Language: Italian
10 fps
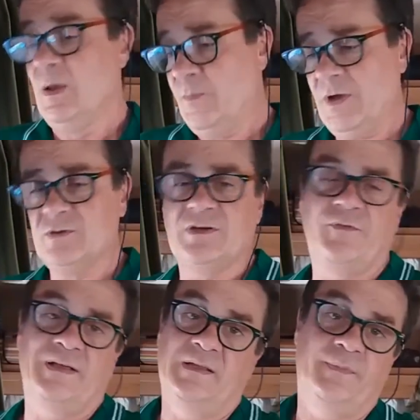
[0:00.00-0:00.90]
Poi cosa
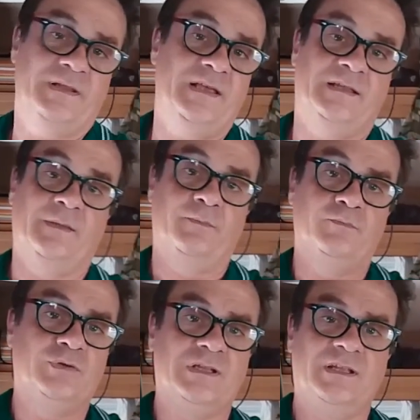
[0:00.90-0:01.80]
fate? Prendete,
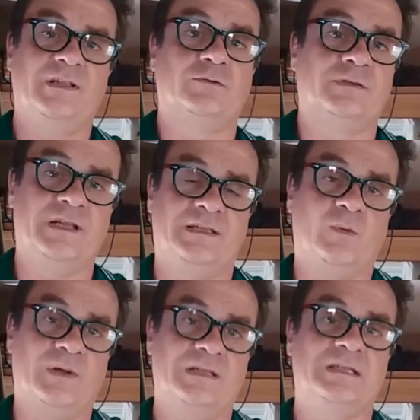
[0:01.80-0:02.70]
buttate dentro
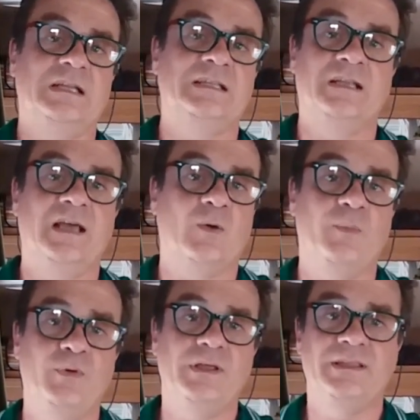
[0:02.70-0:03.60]
30-40 litri di acqua
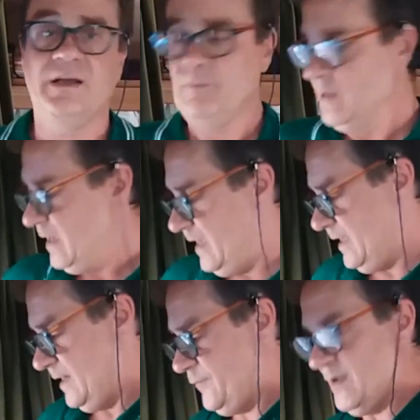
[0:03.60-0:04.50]
pulita
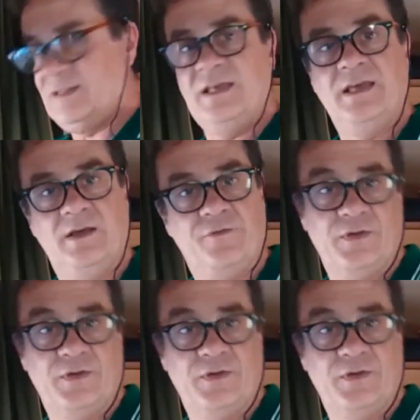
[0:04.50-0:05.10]
e rifate,